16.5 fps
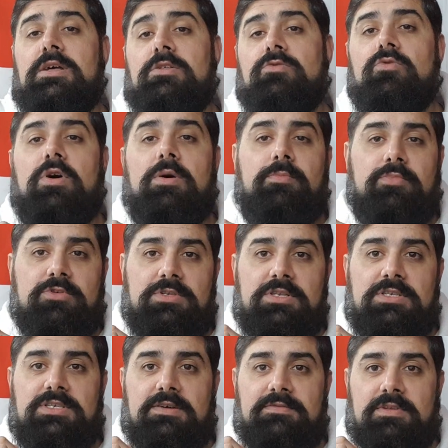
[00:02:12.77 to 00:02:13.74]
Ну, а
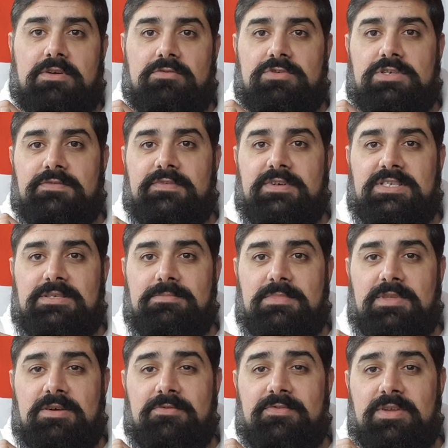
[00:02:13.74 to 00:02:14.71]
послезавтра уже
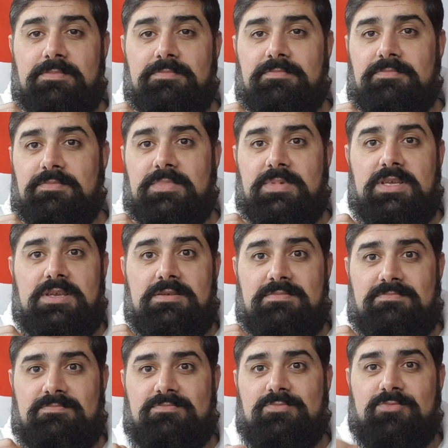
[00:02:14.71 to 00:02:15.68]
возобновим и
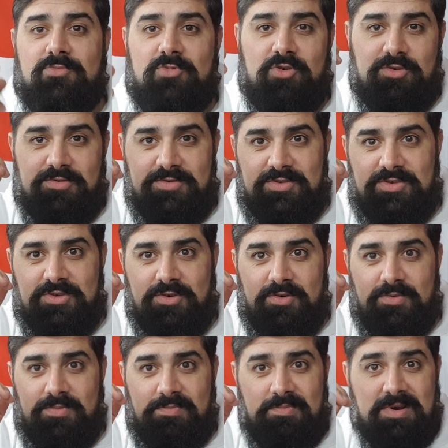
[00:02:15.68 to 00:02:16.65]
будет
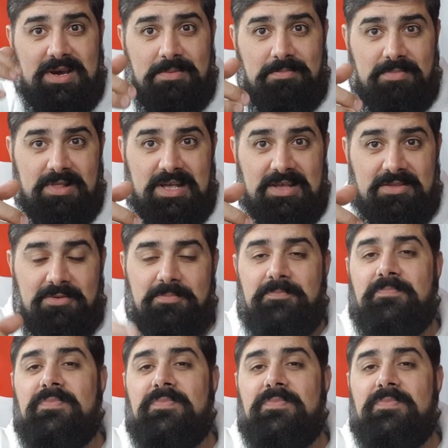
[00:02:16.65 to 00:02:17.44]
все по плану.